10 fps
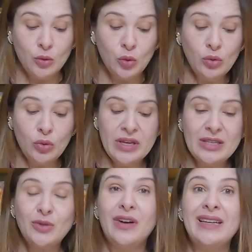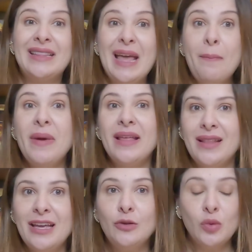Tudo isso vai
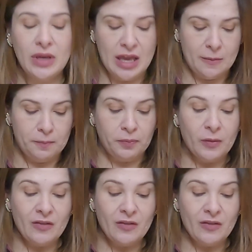depender do quê?